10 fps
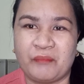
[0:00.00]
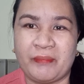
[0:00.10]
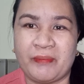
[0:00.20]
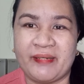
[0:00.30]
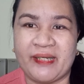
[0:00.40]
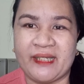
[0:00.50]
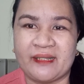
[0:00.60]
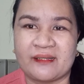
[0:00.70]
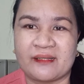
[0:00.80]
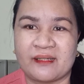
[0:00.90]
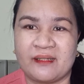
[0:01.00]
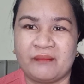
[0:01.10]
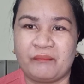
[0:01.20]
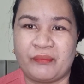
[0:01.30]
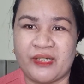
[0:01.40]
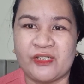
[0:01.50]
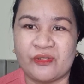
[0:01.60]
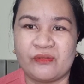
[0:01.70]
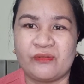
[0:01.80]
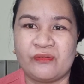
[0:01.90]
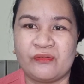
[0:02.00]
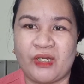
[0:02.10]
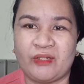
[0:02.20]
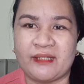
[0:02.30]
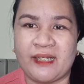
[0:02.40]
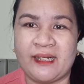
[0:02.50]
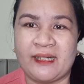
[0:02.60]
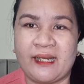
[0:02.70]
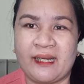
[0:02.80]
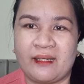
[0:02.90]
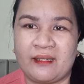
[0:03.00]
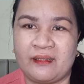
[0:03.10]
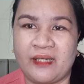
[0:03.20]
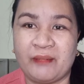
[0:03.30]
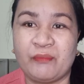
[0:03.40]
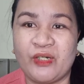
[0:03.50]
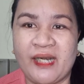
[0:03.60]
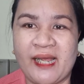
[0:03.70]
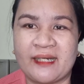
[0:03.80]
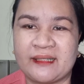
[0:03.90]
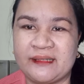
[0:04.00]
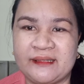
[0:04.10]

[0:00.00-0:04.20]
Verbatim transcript: mababait, fresh yung ano talaga, labor lang,